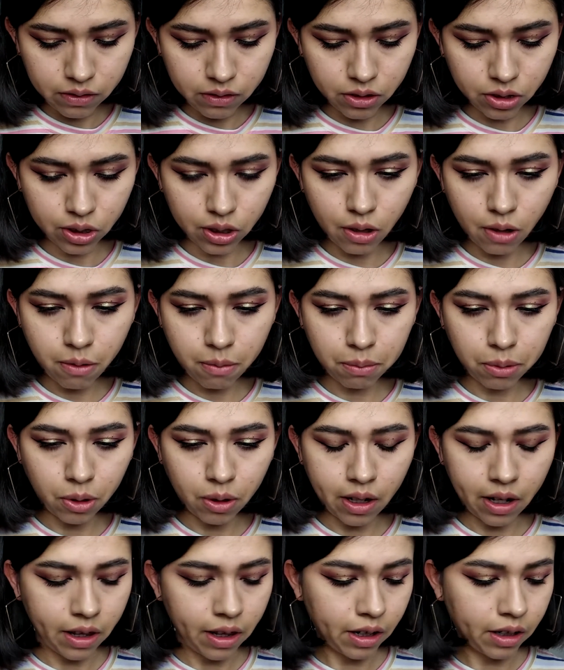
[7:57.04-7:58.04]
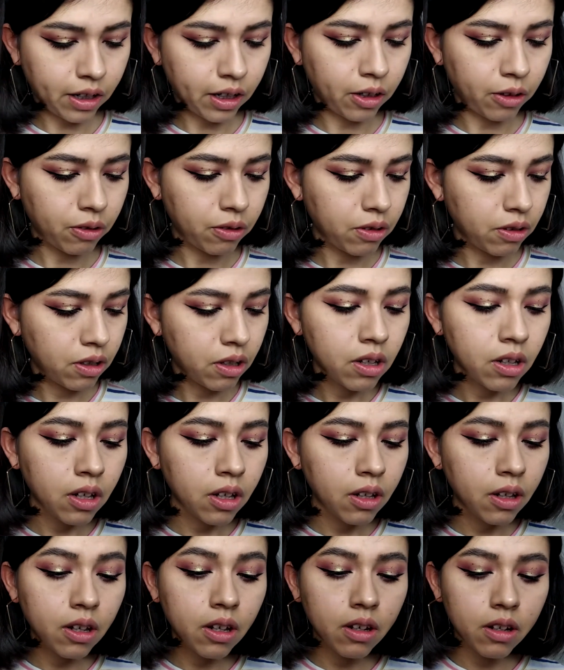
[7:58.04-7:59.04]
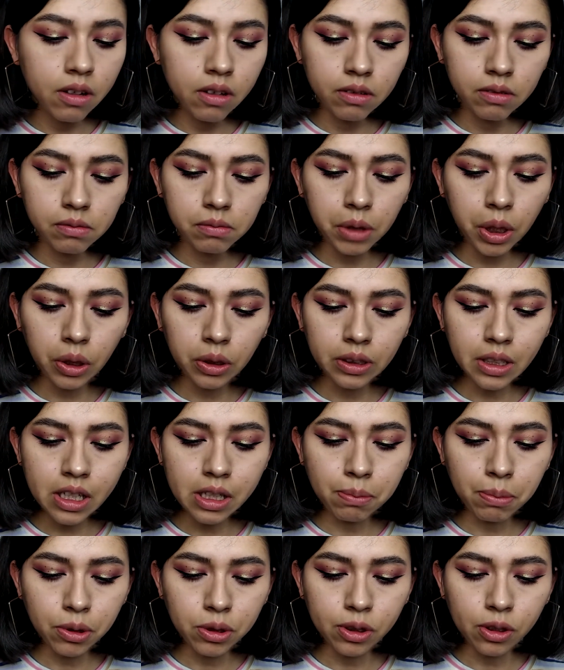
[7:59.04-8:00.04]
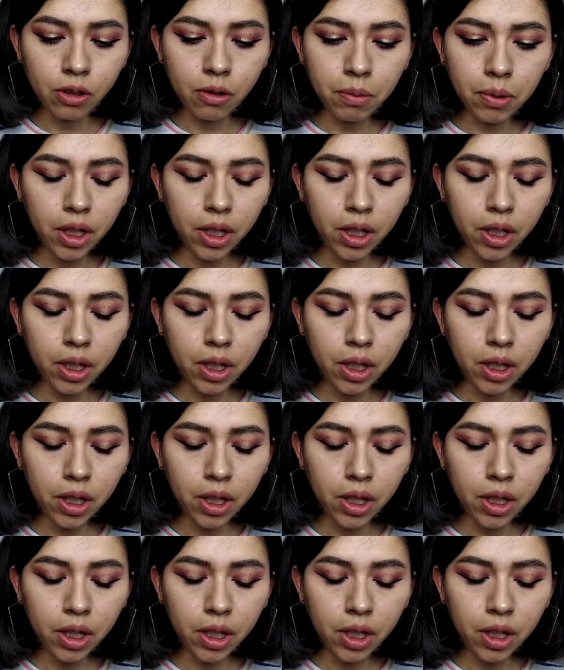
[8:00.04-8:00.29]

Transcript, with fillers: no se rompió nada, creo. Bueno, se despostilló un